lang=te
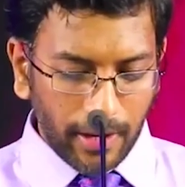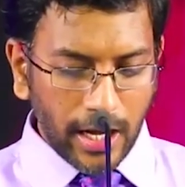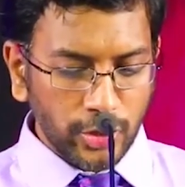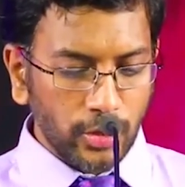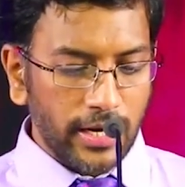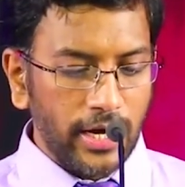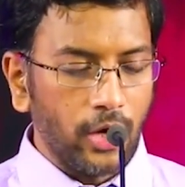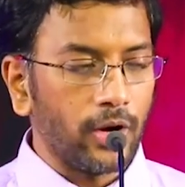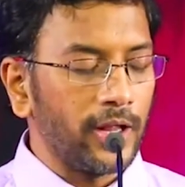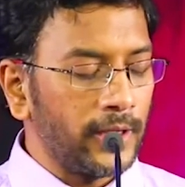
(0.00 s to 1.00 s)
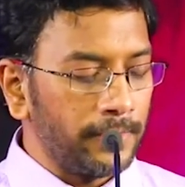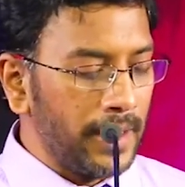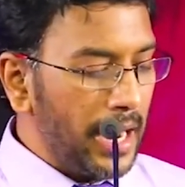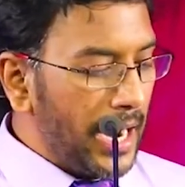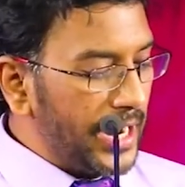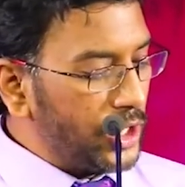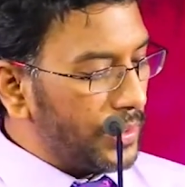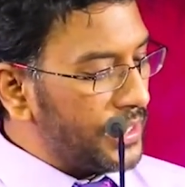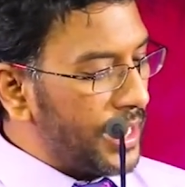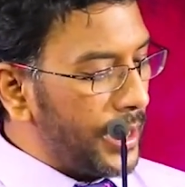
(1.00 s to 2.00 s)
రాజుల రెండో గ్రంథం
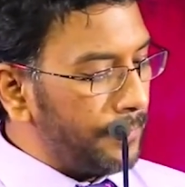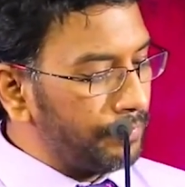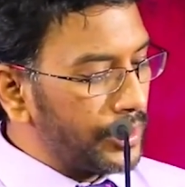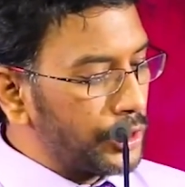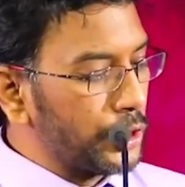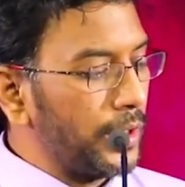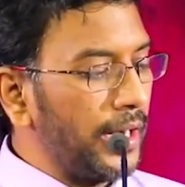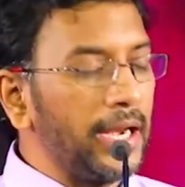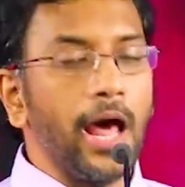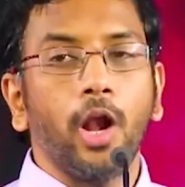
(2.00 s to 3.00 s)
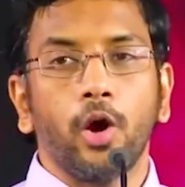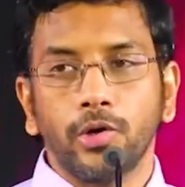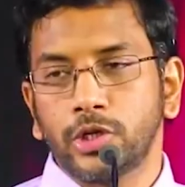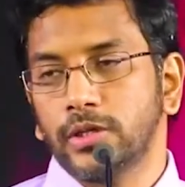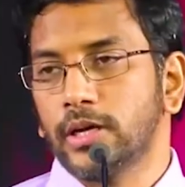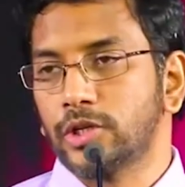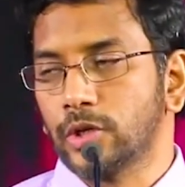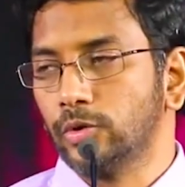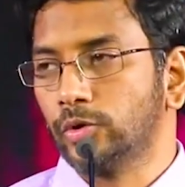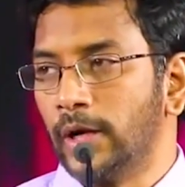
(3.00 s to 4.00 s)
ఐదవ అధ్యాయం చూడండి నాలుగో వచ్చిన
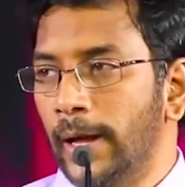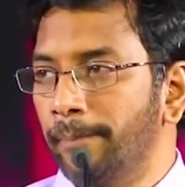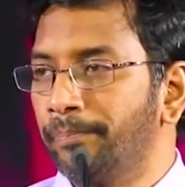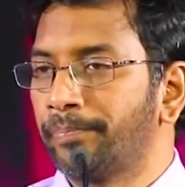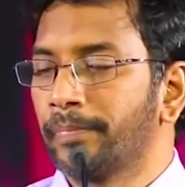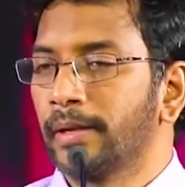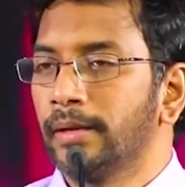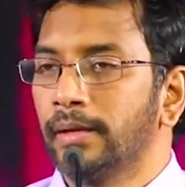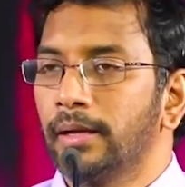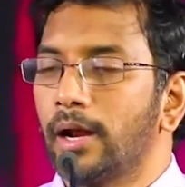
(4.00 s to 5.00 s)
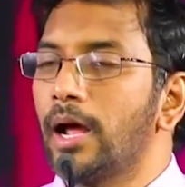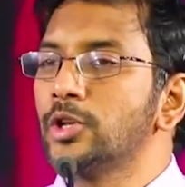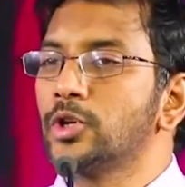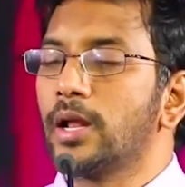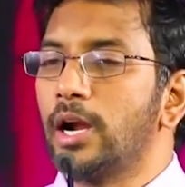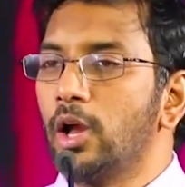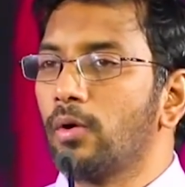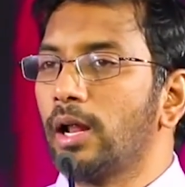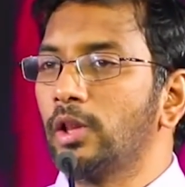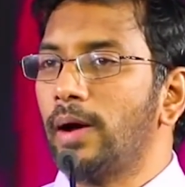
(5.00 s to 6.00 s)
చదువుతున్నాం రాజుల రెండవ
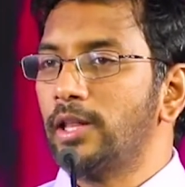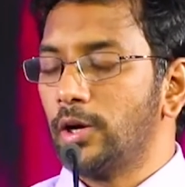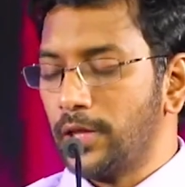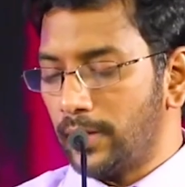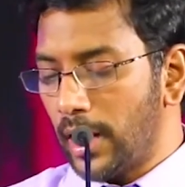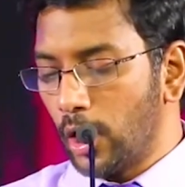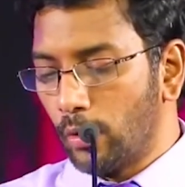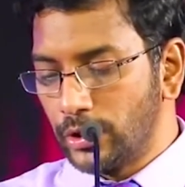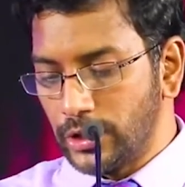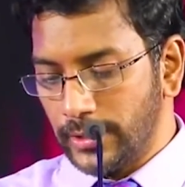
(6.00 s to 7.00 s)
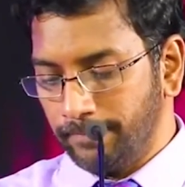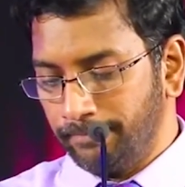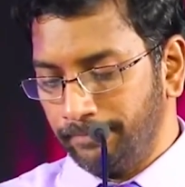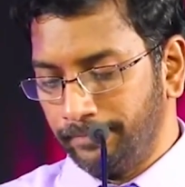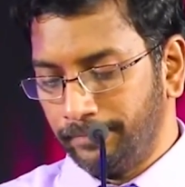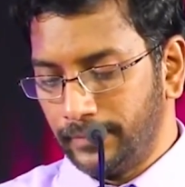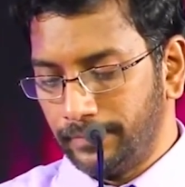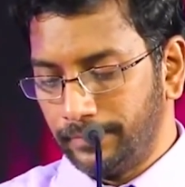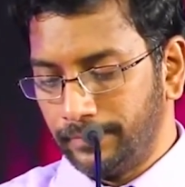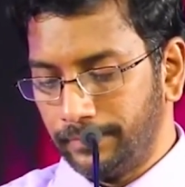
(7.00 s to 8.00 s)
గ్రంథం ఐదవ అధ్యాయం నాలుగో
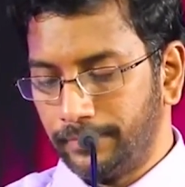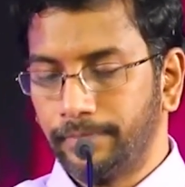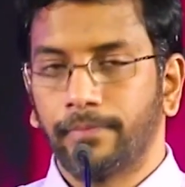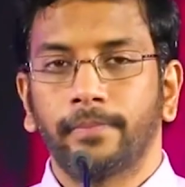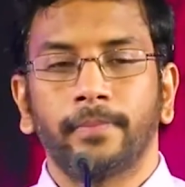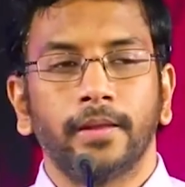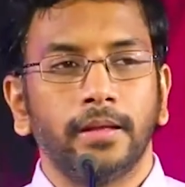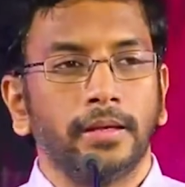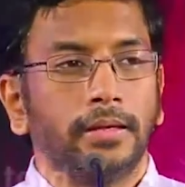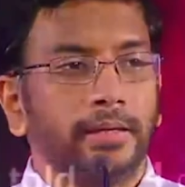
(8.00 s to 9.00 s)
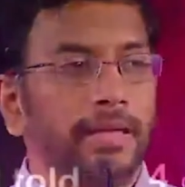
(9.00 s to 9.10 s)
వచ్చిన రాజు నద్దకు పోయి